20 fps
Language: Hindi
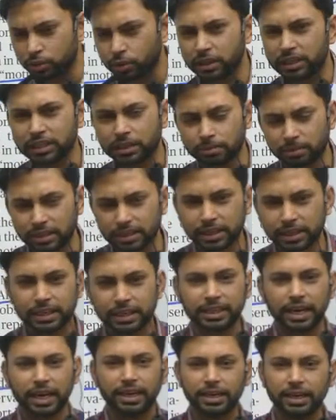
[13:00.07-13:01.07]
को ये समझना
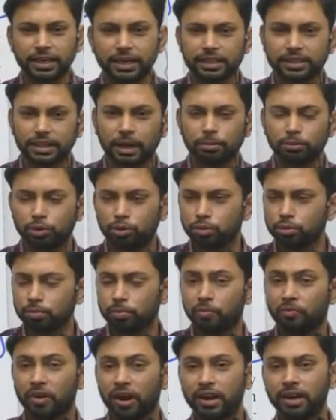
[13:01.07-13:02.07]
चाहिए कि साहब
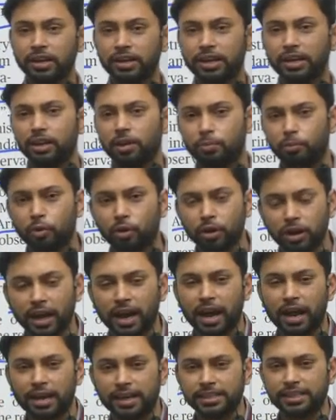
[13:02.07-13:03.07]
वर्ल्ड की रिपोर्ट
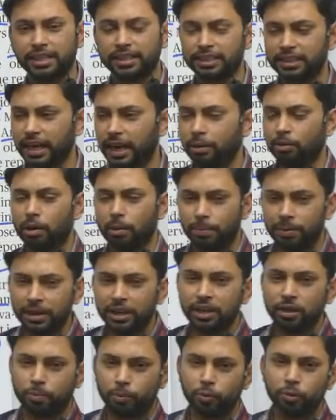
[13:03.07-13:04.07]
निकालने से अच्छा है वो
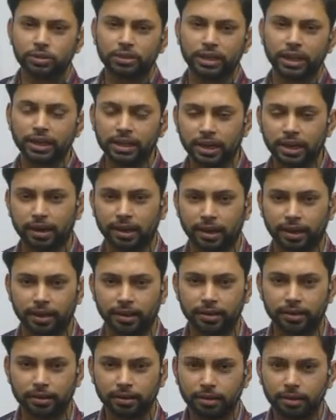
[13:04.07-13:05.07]
अपनी रिपोर्ट सही कर रहे
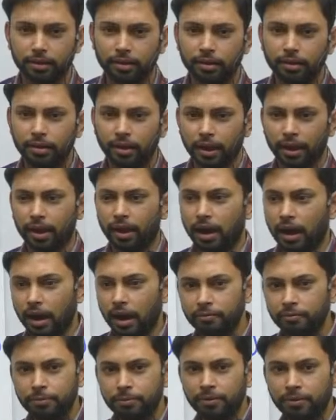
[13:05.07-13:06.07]
हैं
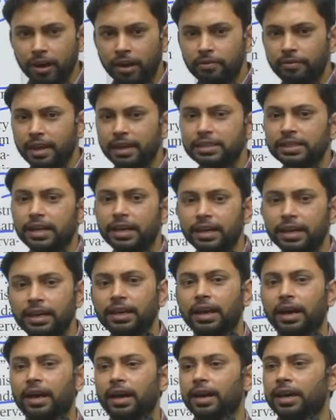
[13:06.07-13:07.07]
अब वर्ल्ड वैसा नहीं
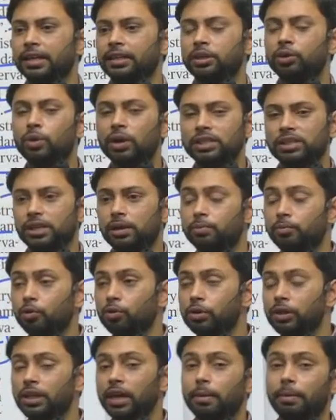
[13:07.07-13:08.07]
रहा कि यूएस ने
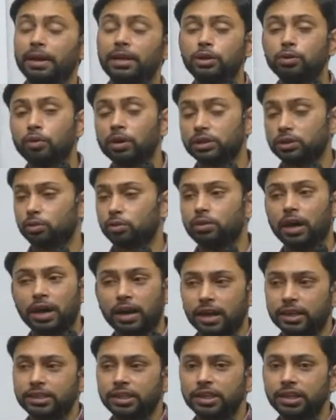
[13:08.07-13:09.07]
बोल दिया भाई यूएस को
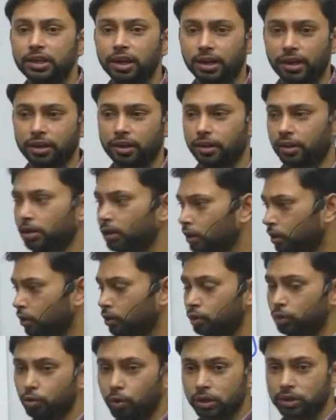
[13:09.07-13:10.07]
नाराज नहीं करेंगे
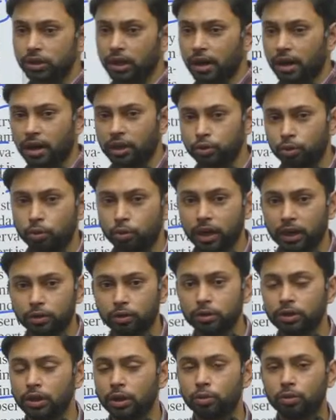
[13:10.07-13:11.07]
यूएस नाराज हो गया
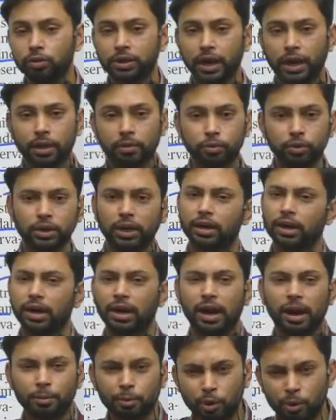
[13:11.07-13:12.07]
तो ये हो जाएगा वो
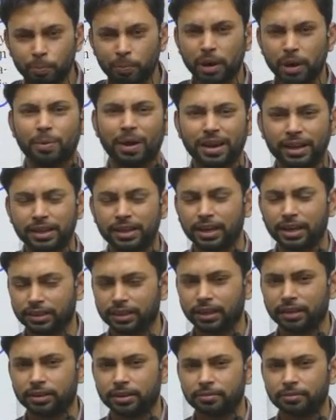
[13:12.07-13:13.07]
जाएगा कोई पता नहीं होता